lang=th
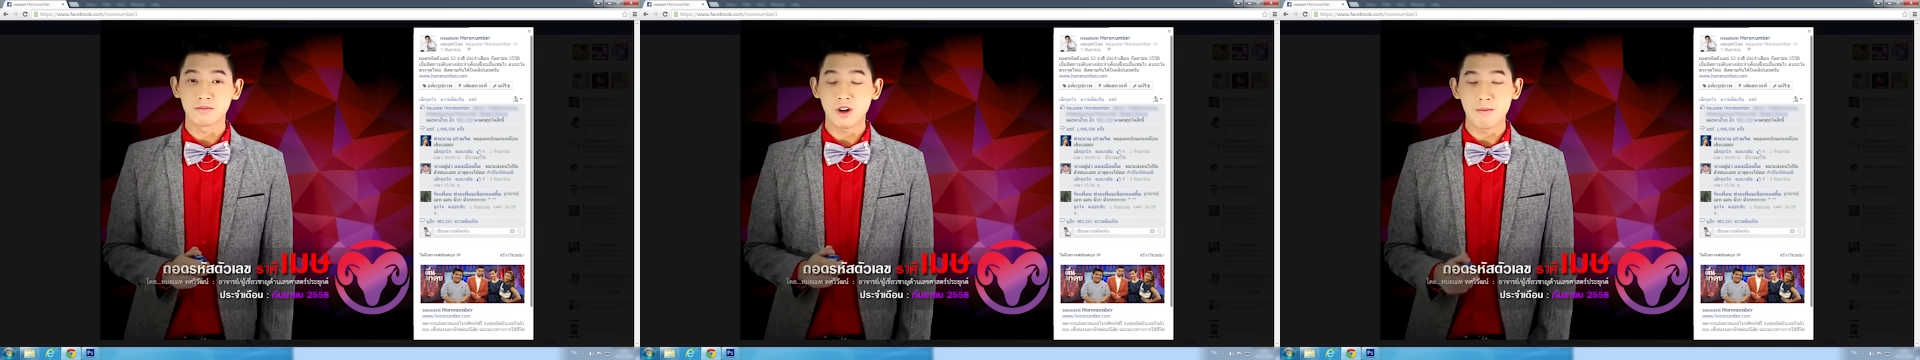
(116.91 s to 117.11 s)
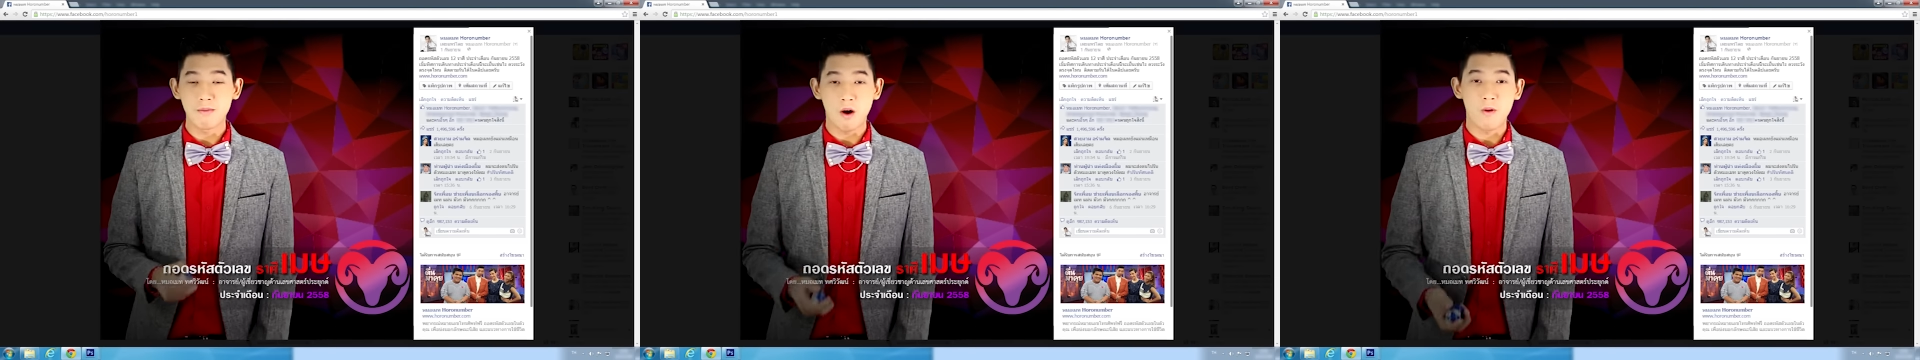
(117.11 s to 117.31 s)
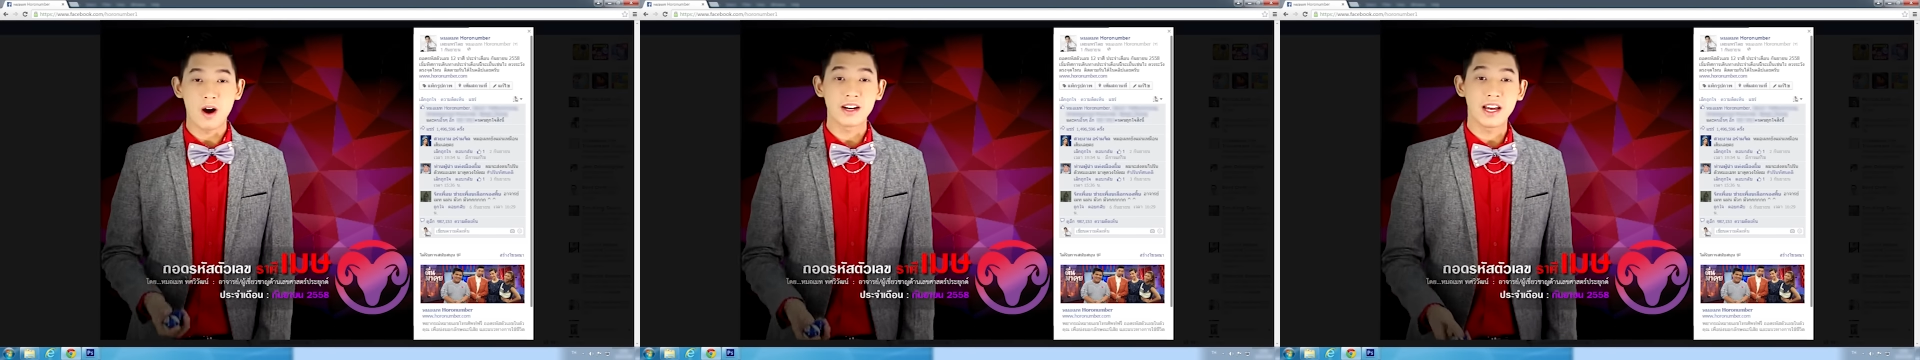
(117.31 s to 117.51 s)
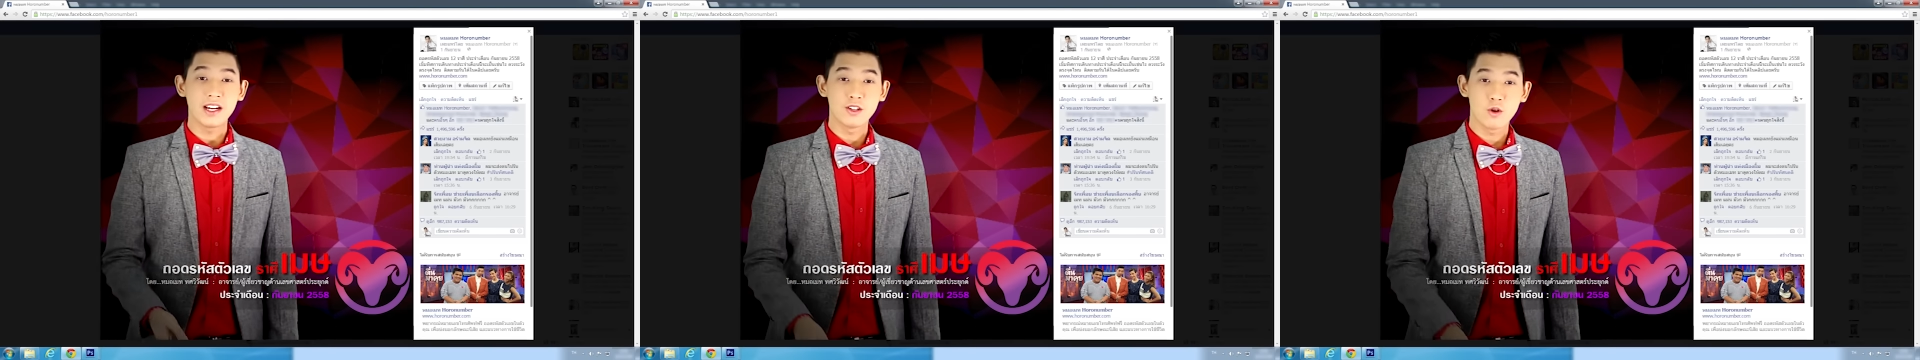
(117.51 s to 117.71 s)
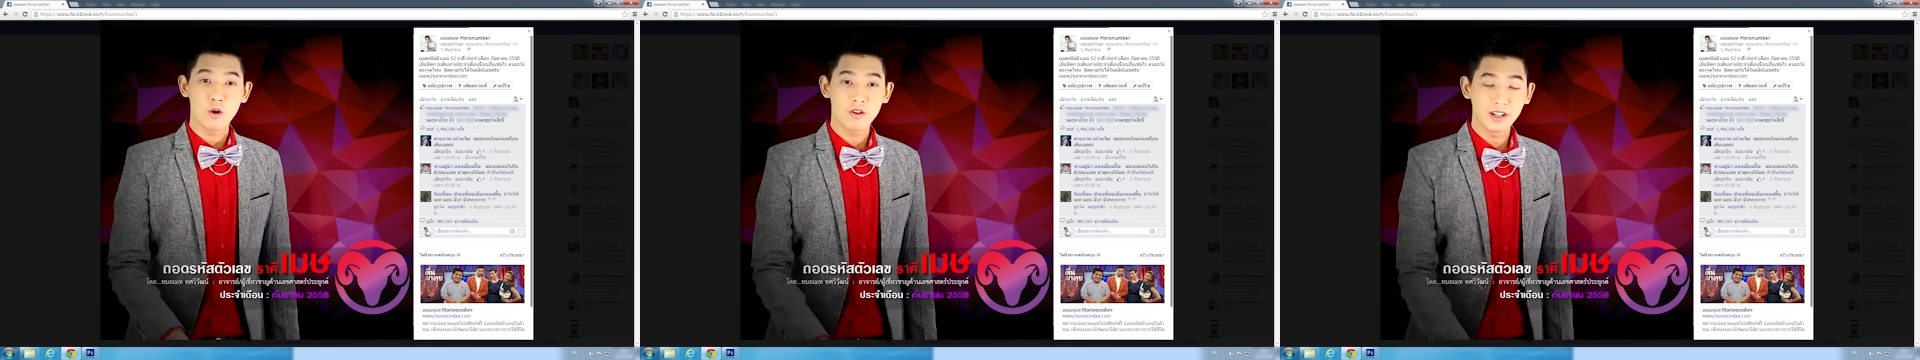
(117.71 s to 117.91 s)
ต้องบอกว่าใน
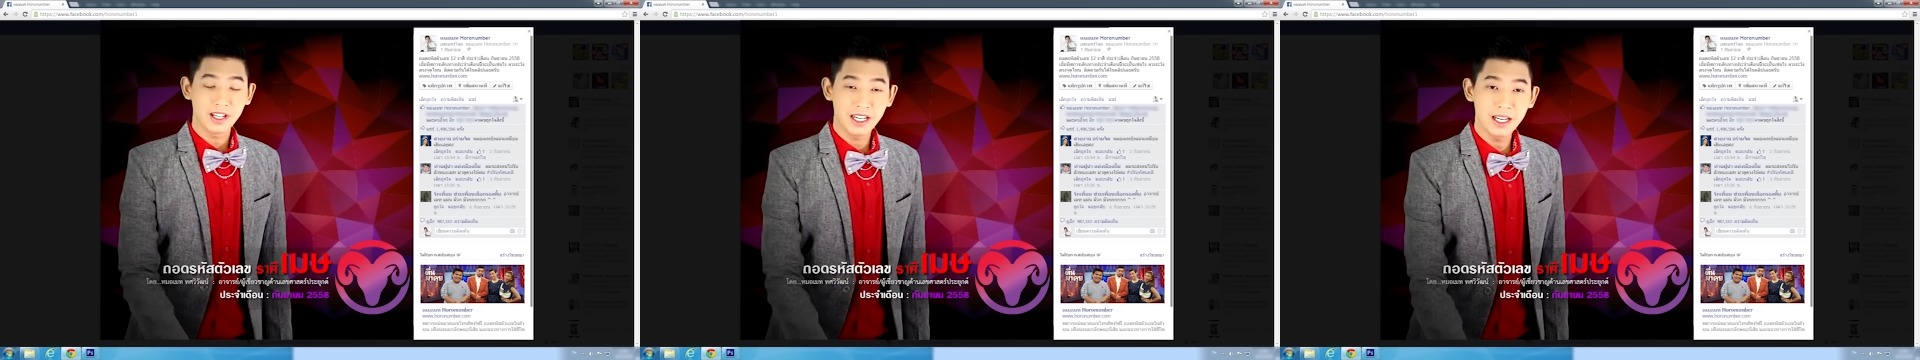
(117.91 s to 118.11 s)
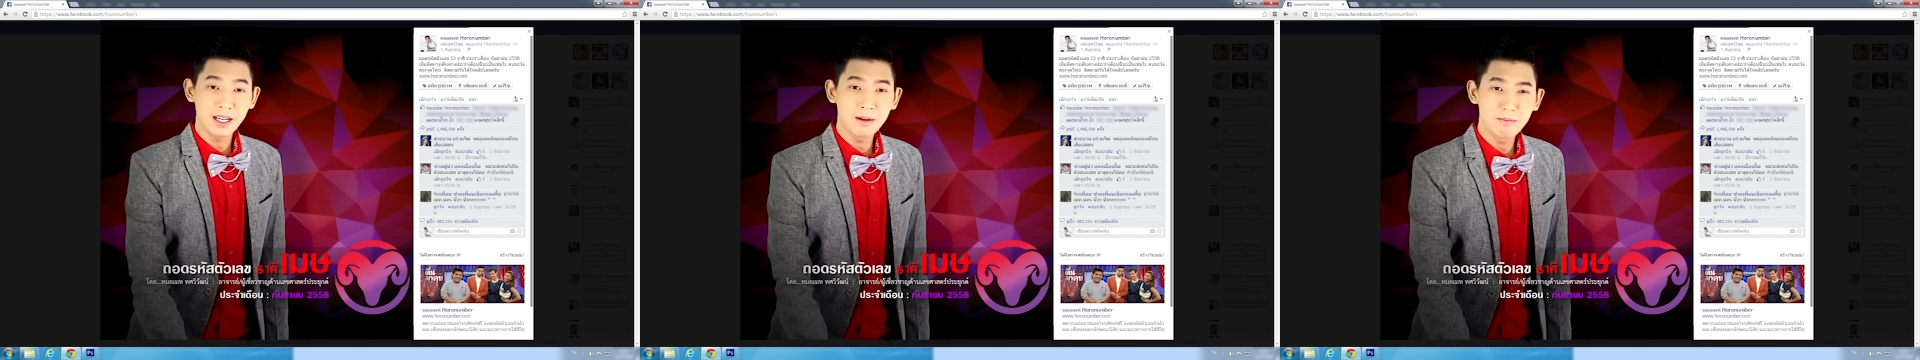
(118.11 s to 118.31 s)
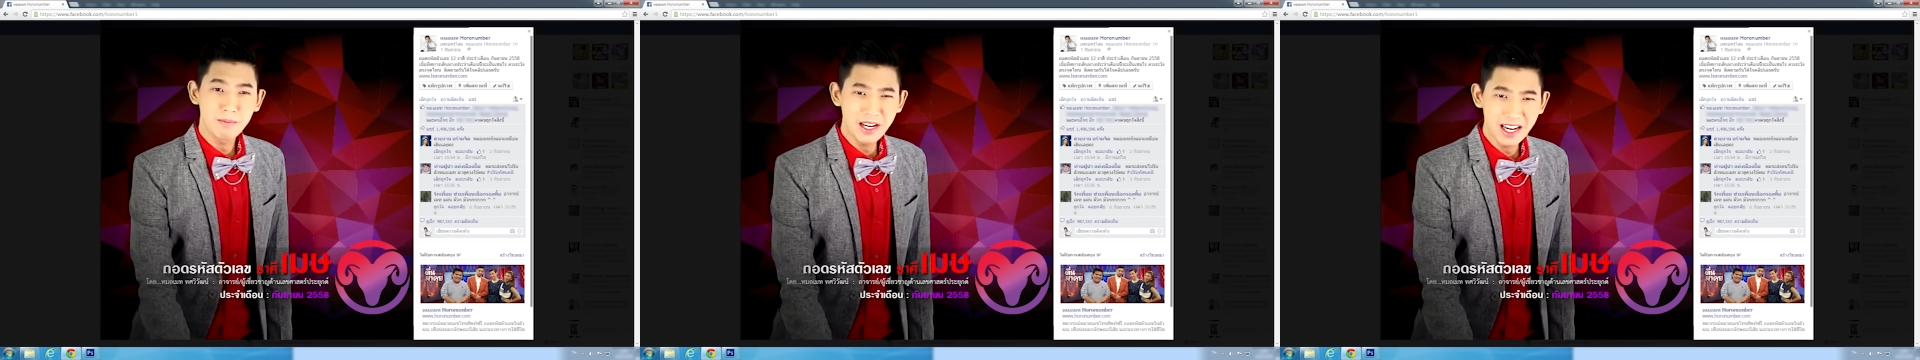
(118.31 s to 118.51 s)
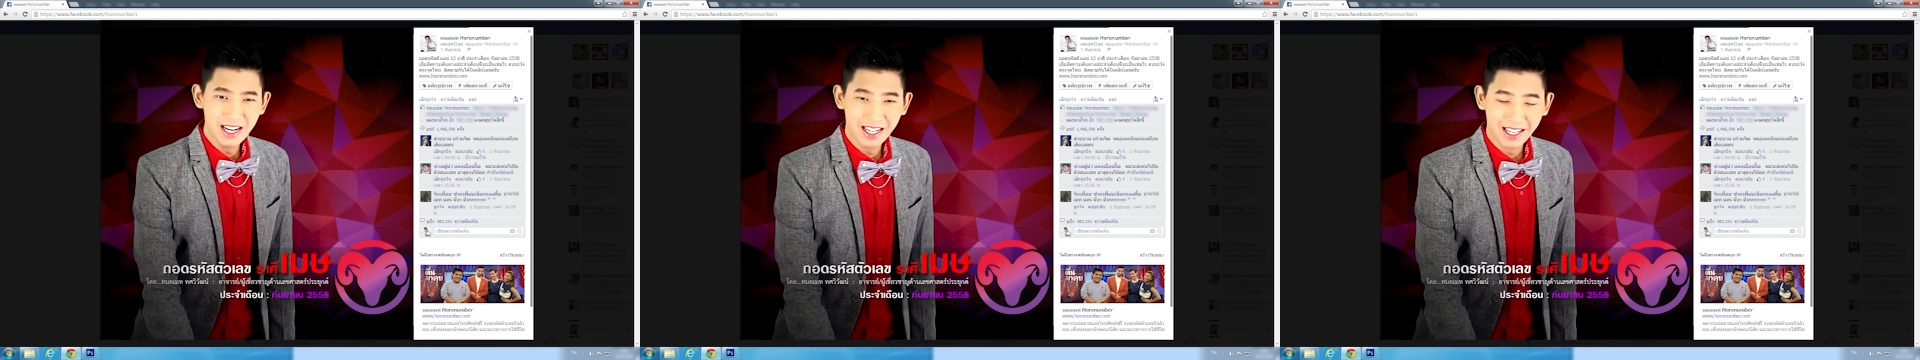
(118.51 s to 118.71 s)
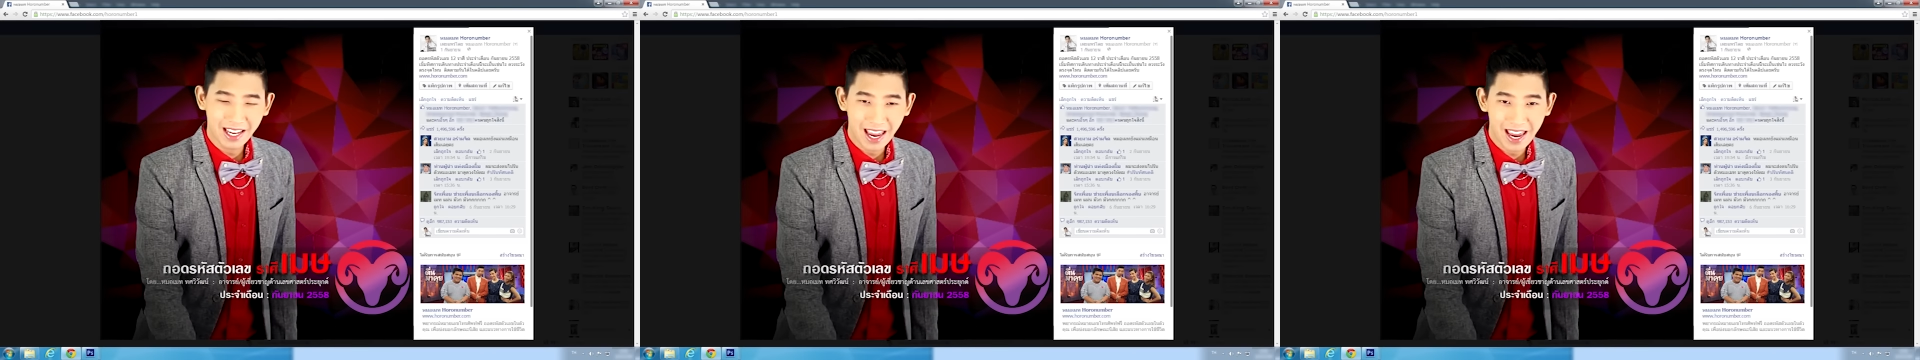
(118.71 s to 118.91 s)
ช่วงนี้มี
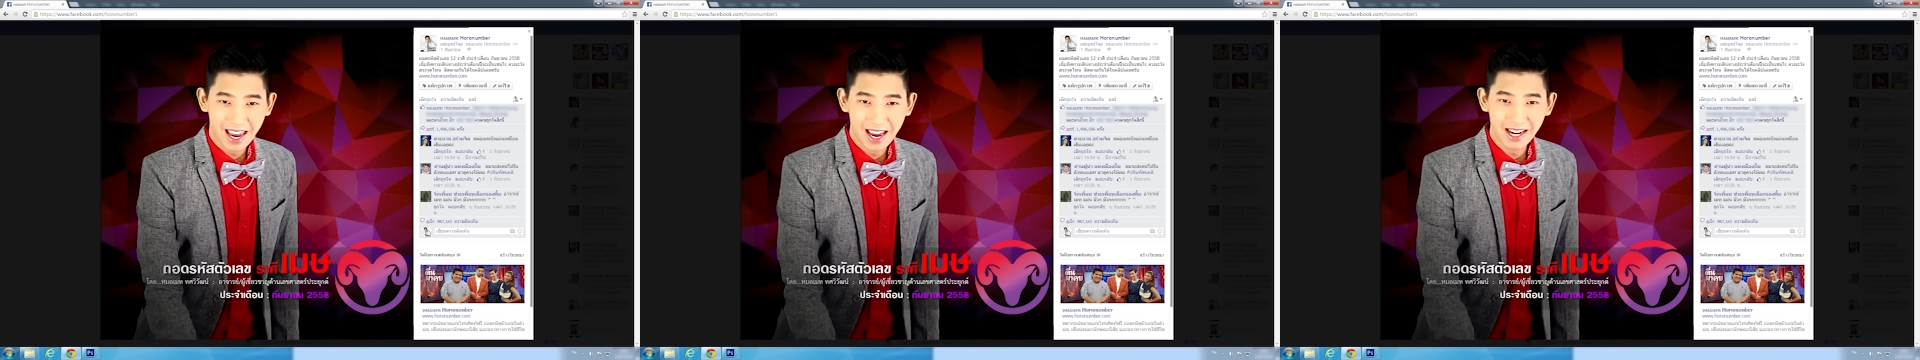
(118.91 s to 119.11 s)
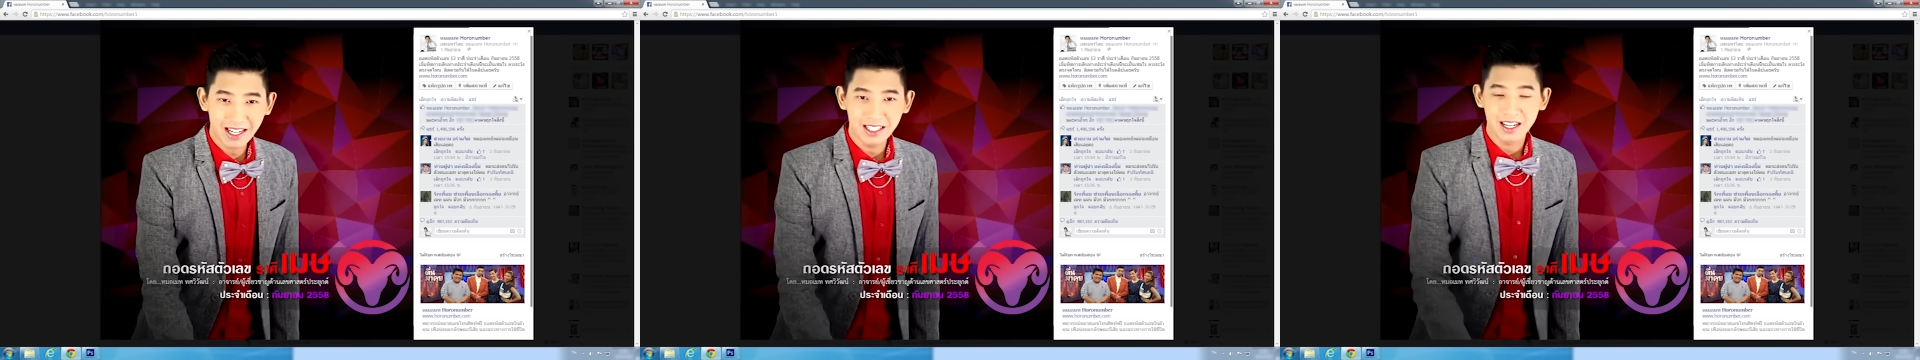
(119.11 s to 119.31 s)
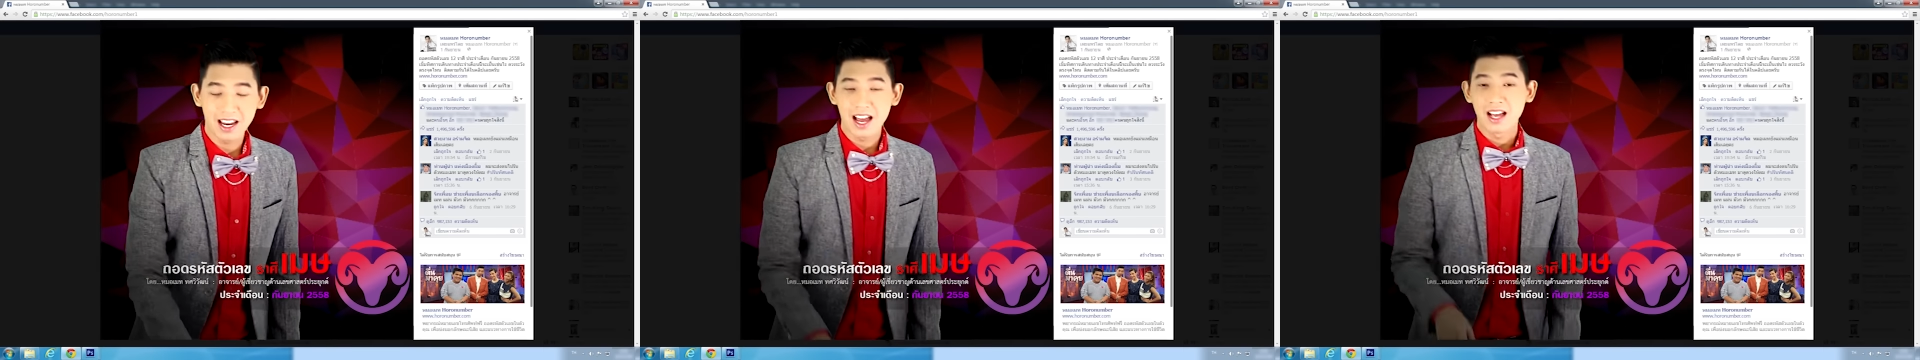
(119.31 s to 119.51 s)
เกณฑ์